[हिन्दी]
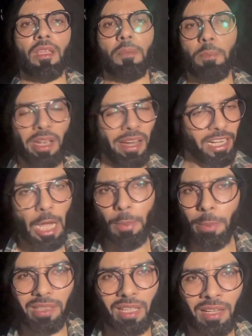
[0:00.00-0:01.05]
मेरा काम है
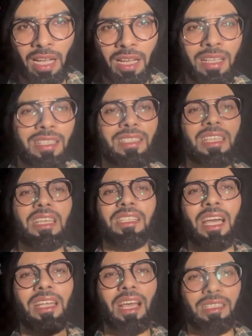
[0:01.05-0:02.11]
बताना
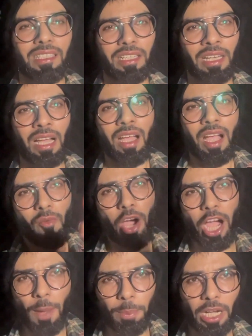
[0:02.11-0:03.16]
सीखना ना सीखना वो
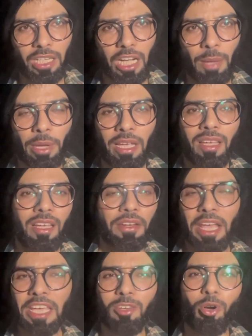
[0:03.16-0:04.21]
आपका काम है
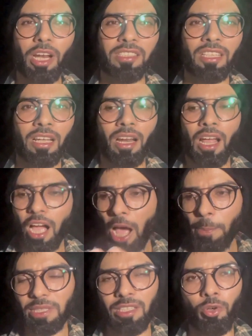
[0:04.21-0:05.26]
नहीं हो रहा सर
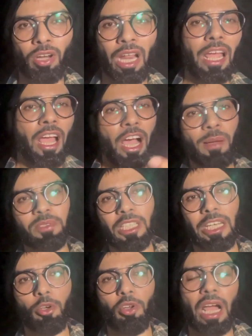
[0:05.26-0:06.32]
आपसे हो रहा है हमसे
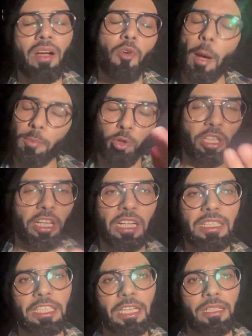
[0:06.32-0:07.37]
नहीं हो रहा वो आप लोगों की
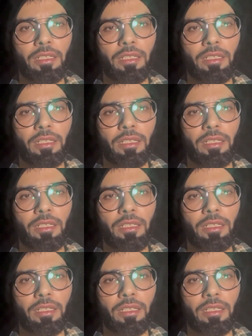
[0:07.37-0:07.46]
गलतियाँ